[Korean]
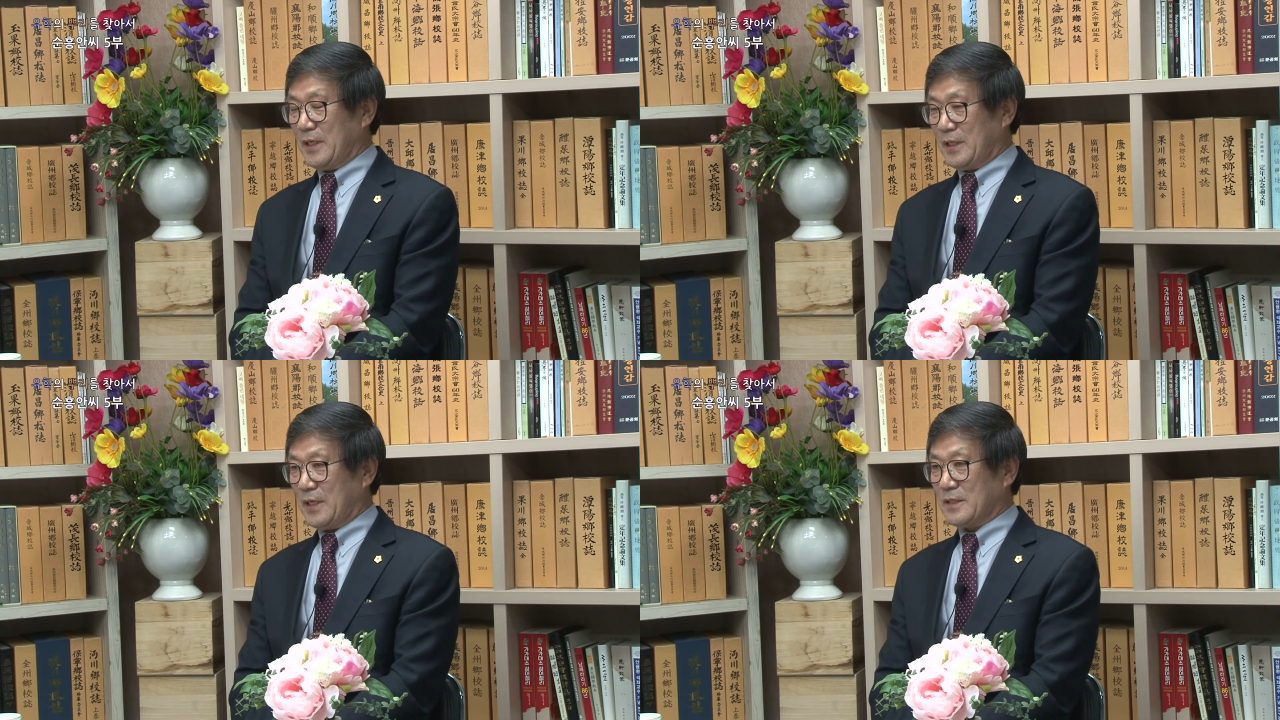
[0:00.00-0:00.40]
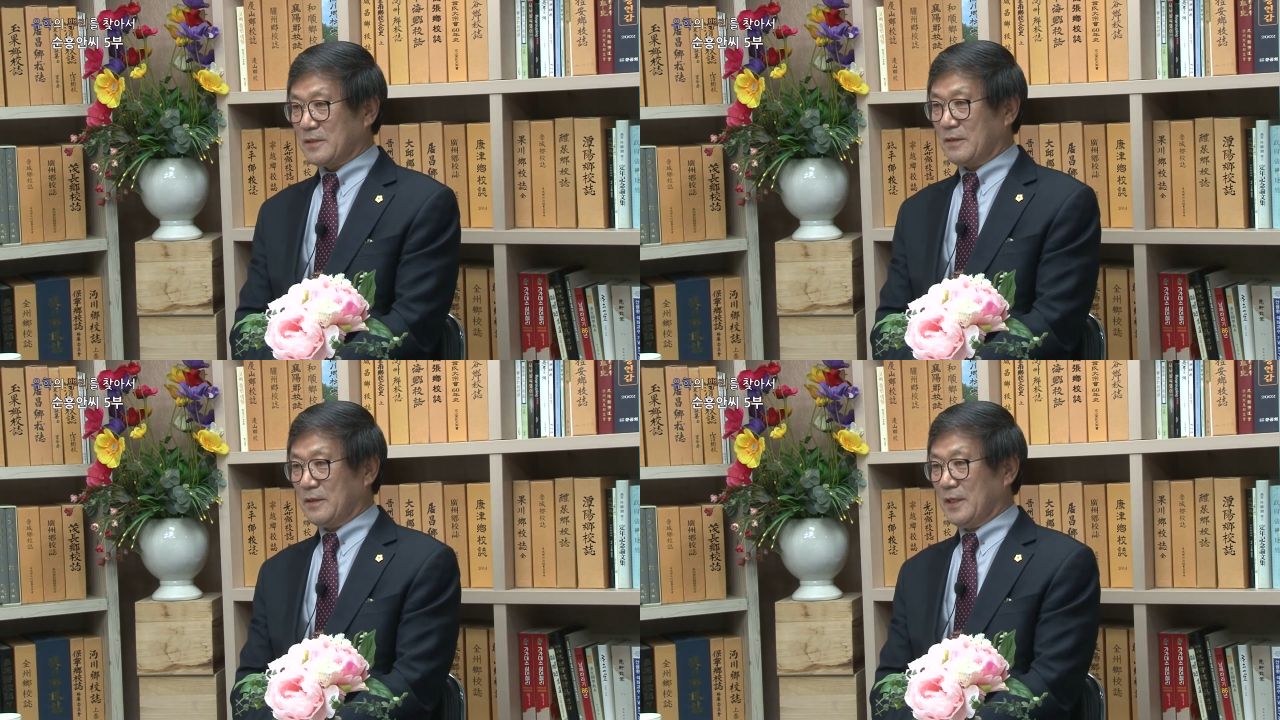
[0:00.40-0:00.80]

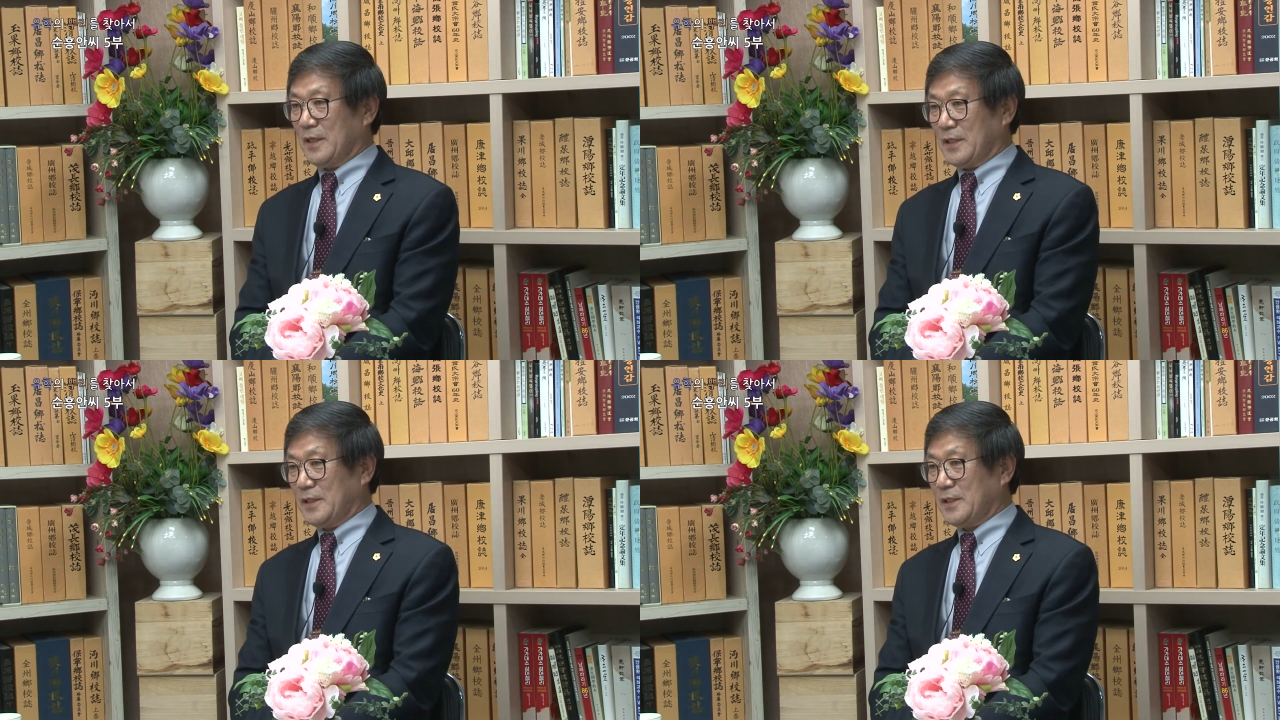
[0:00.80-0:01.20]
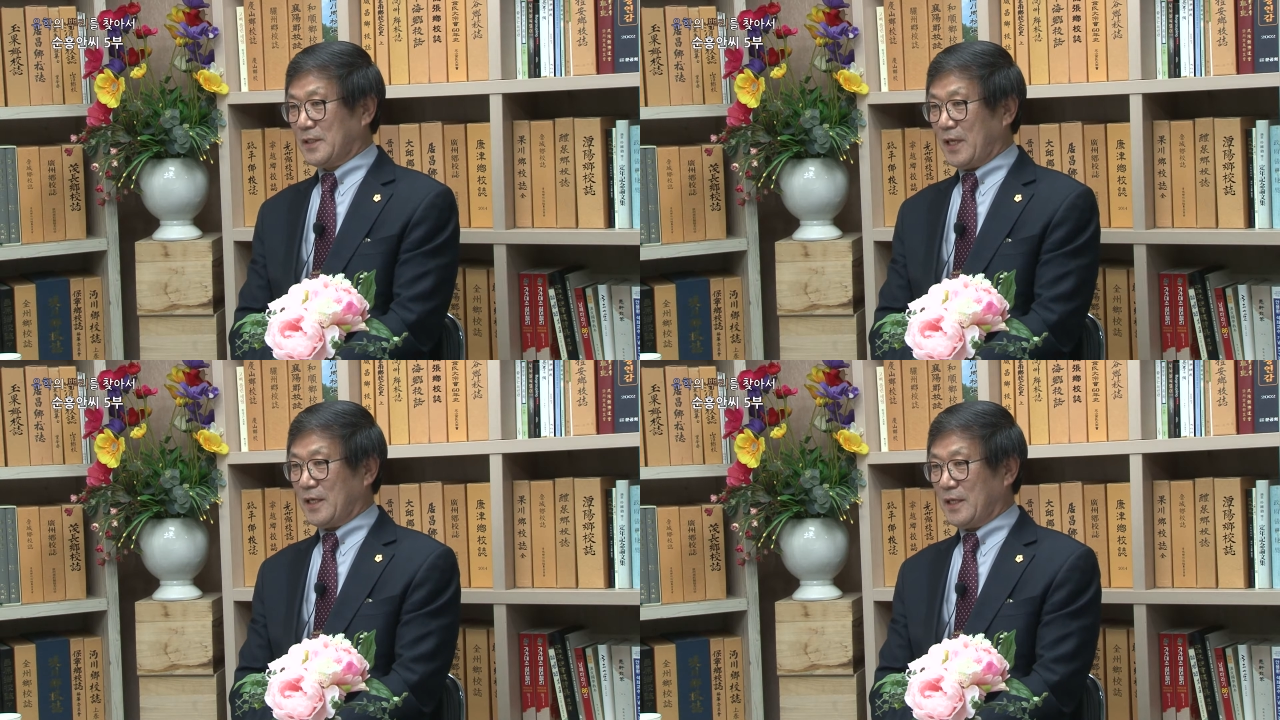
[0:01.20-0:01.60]
대해서
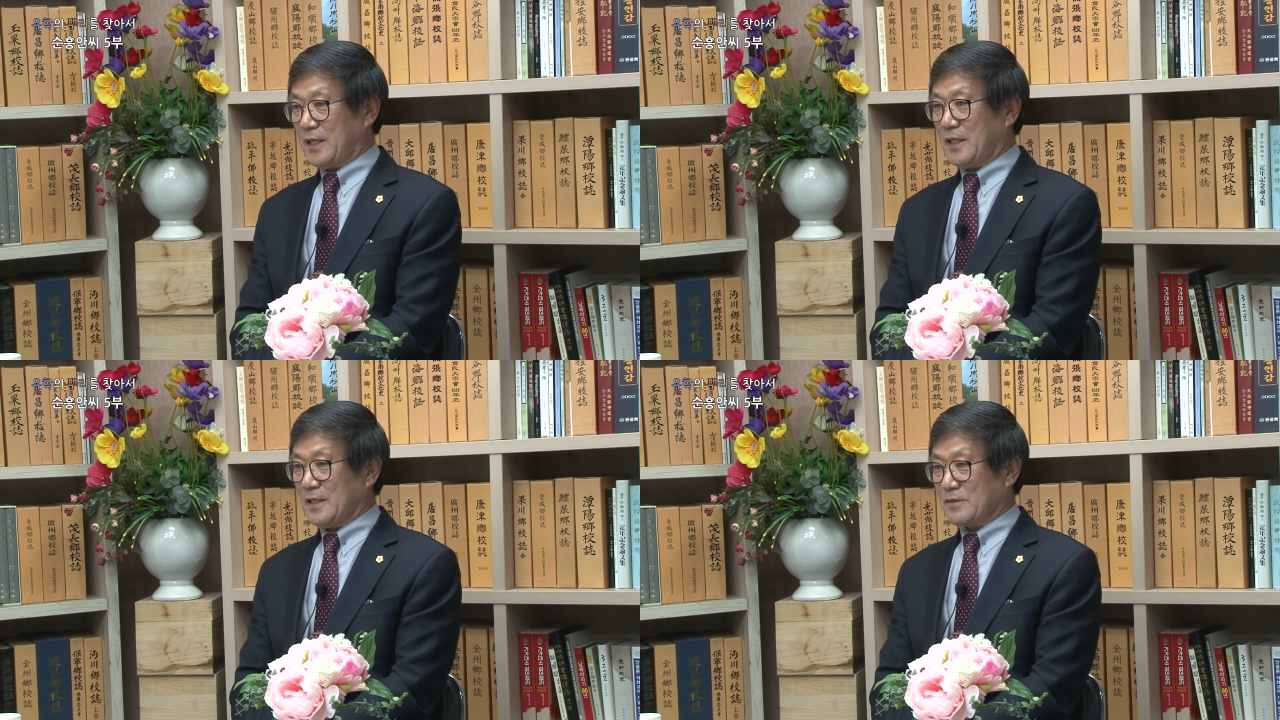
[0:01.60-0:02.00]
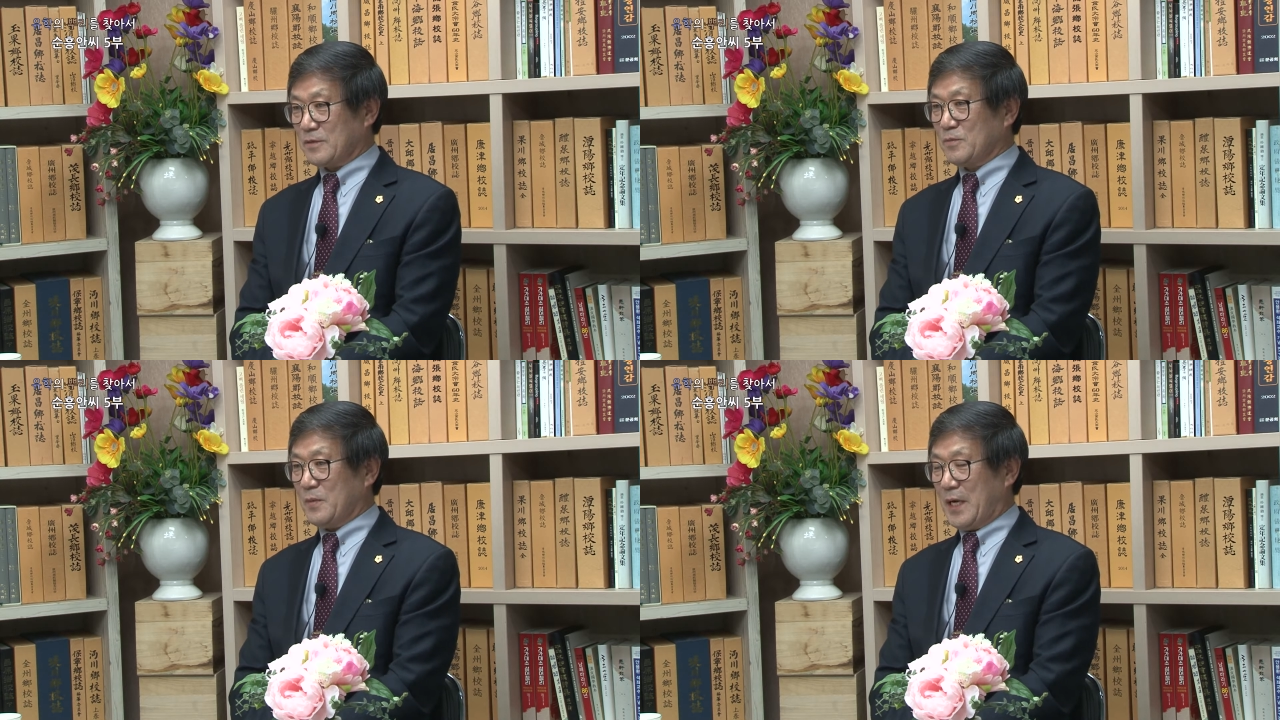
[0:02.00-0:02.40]
일대기에 대해서
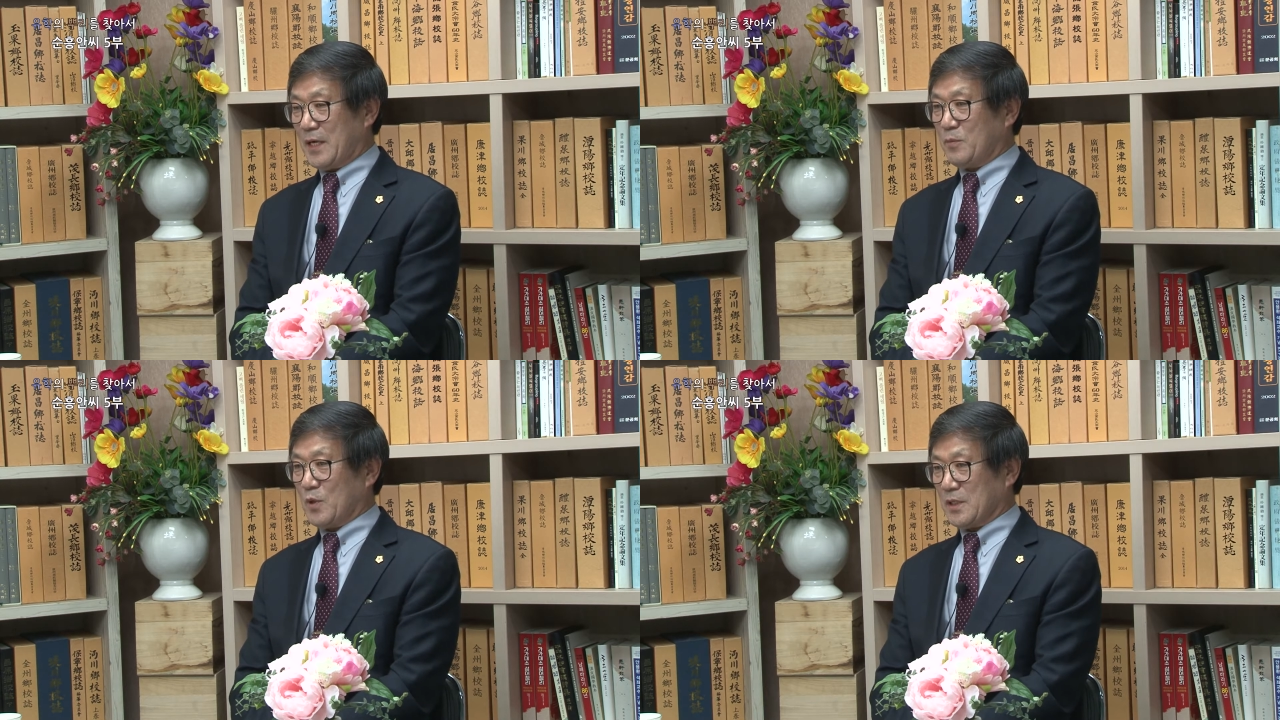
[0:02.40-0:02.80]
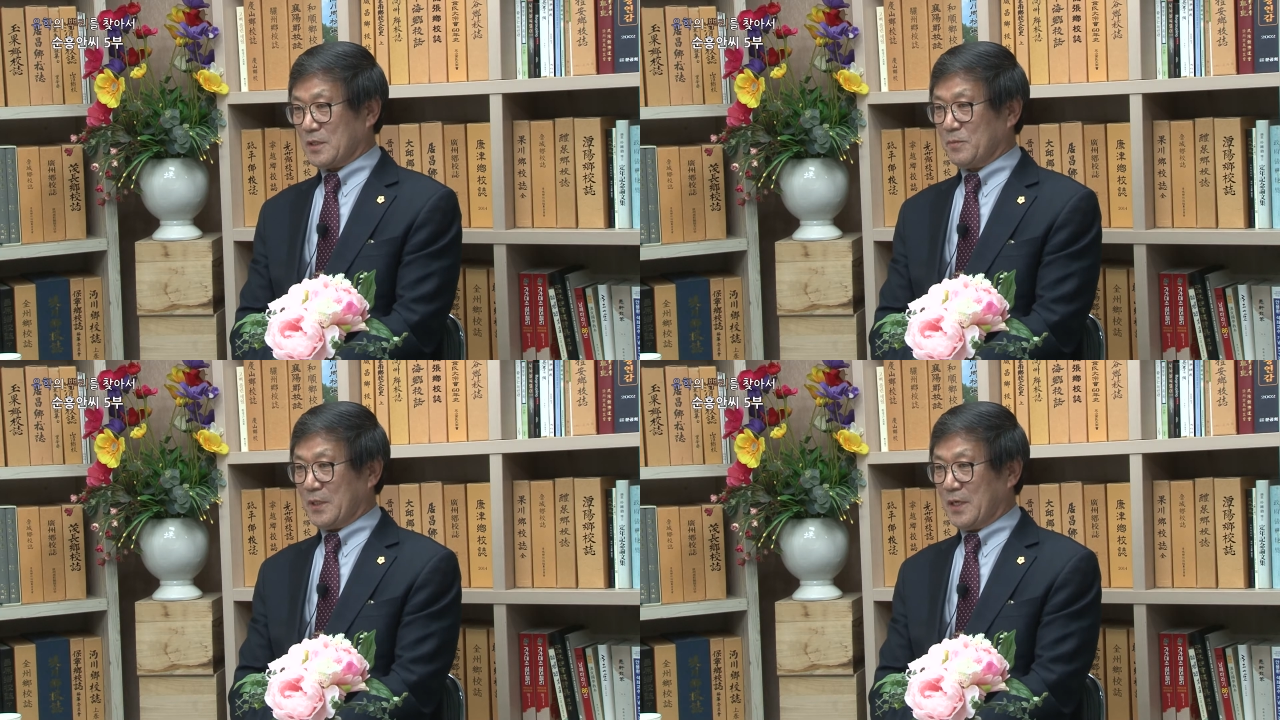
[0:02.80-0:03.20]
좀
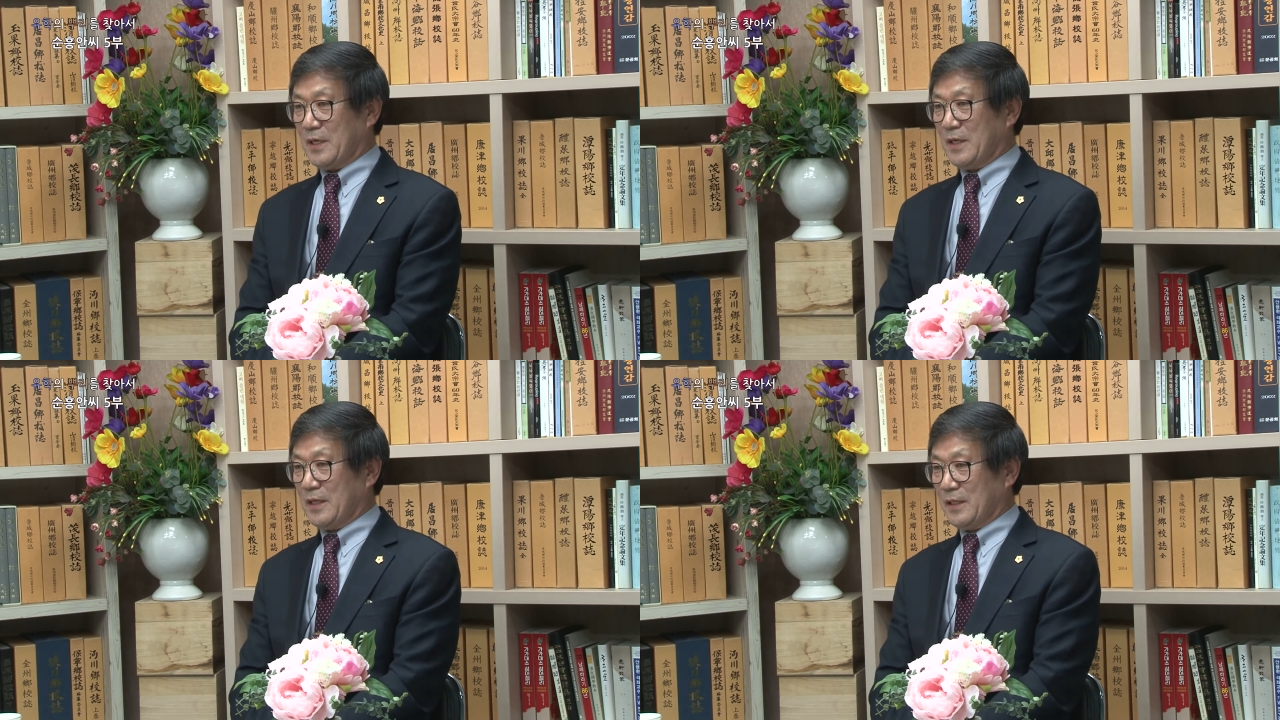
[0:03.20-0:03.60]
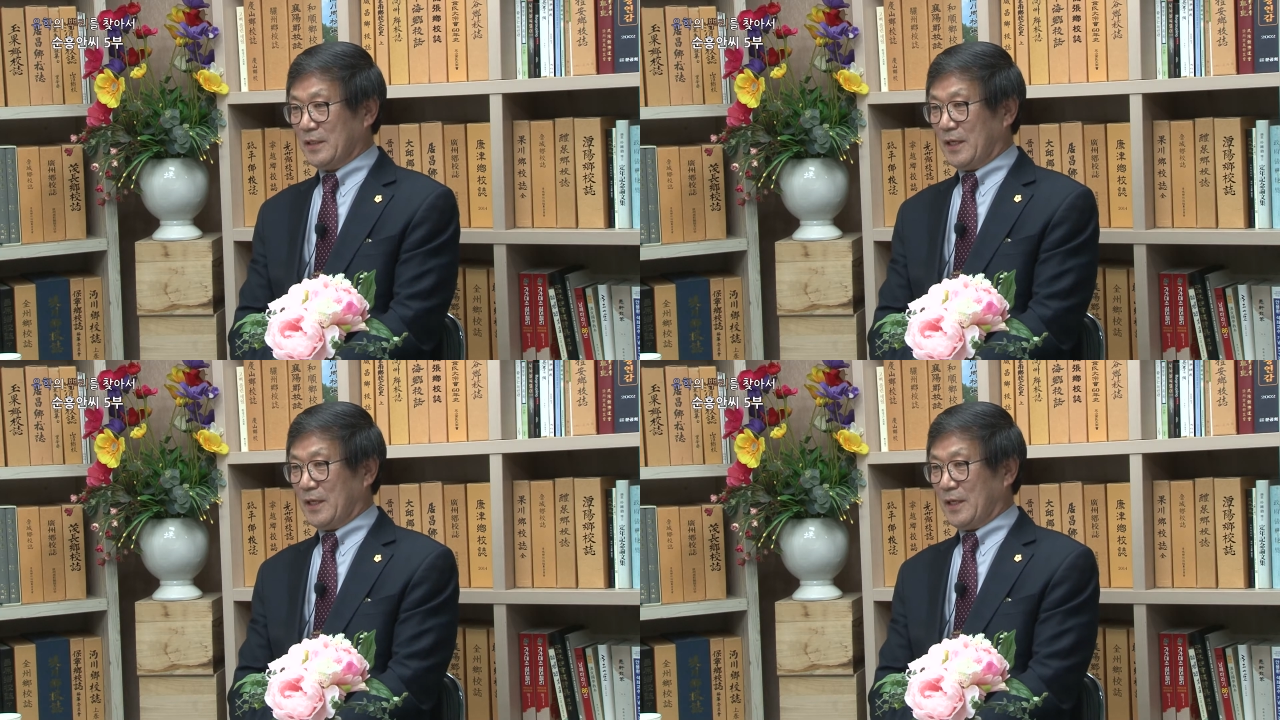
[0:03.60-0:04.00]
알아보겠습니다. 예. 네,